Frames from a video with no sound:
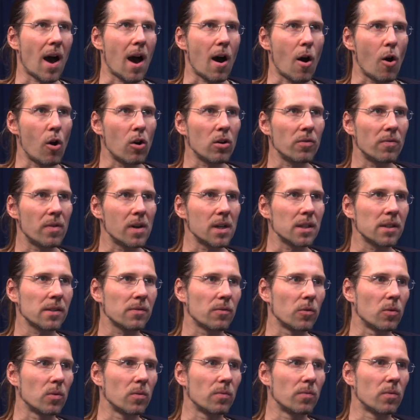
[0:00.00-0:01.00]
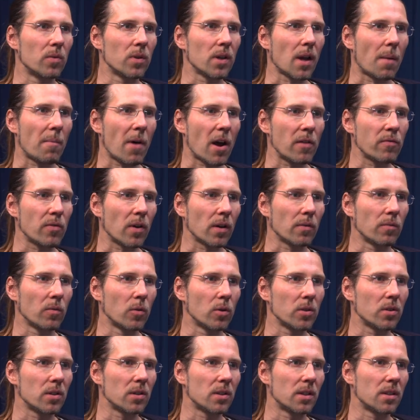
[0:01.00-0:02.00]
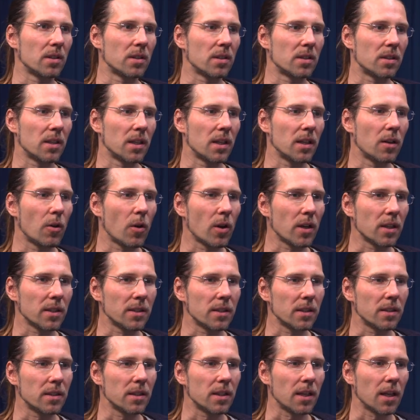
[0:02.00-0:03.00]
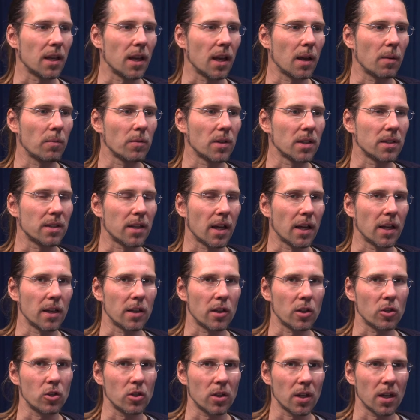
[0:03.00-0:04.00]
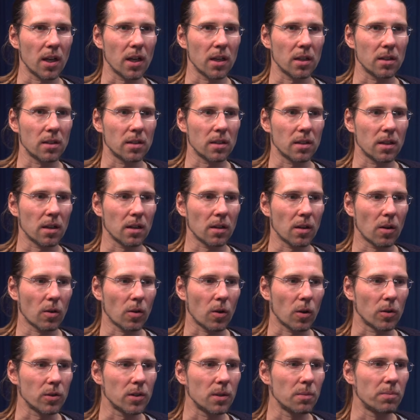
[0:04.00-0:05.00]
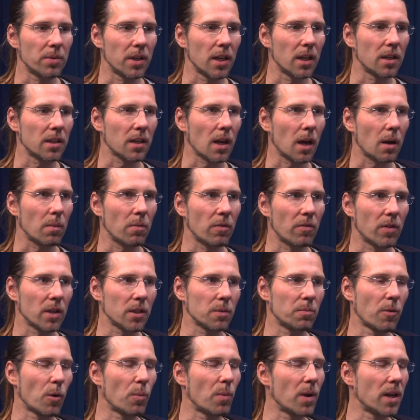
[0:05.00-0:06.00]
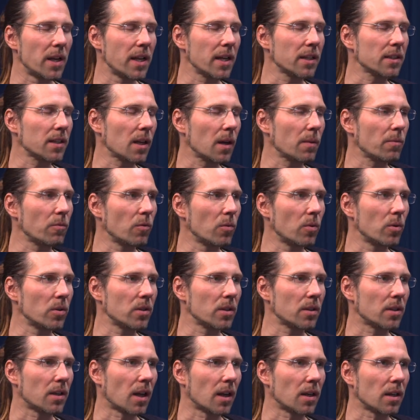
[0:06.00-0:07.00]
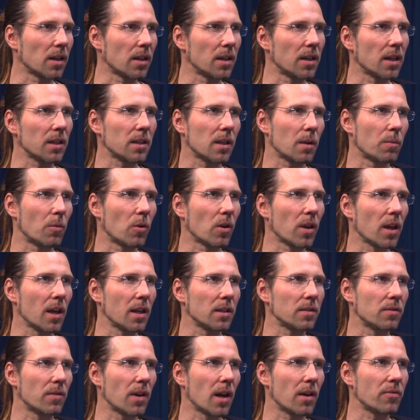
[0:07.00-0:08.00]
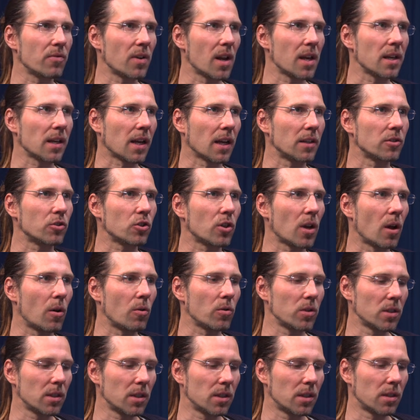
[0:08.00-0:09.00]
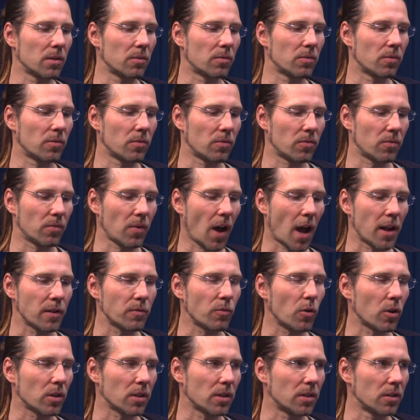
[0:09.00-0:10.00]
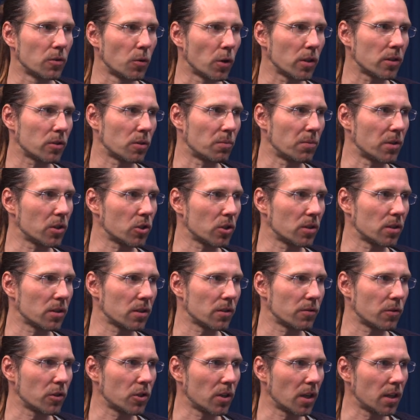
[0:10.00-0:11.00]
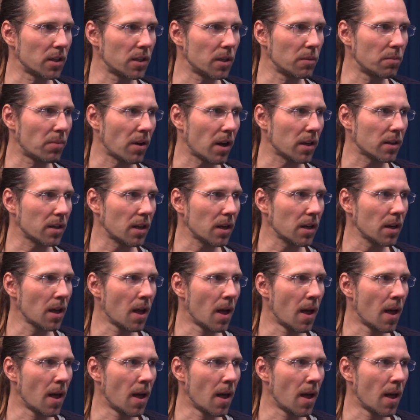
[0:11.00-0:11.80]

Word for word: auch was, wo, wo, ich am Anfang, wo ich dieses E-Learning-System, das dahinter steht, äh, konzipiert habe, was ich mir überlegt habe, wo ich dann gedacht habe, okay, es wäre vielleicht ganz schlau, die Antworten durchzumischen zwischen den Teampartnern. Okay.